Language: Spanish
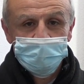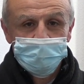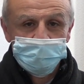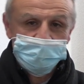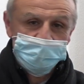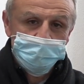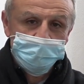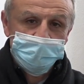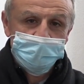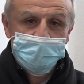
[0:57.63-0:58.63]
positivos
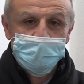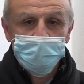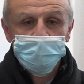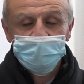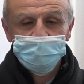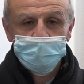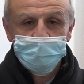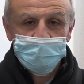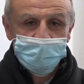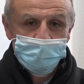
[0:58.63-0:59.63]
de la Junta de
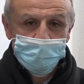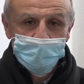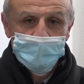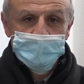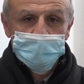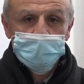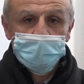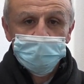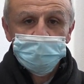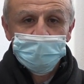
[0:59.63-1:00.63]
Andalucía, nos
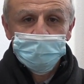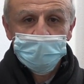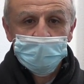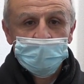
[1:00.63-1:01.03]
encontramos con que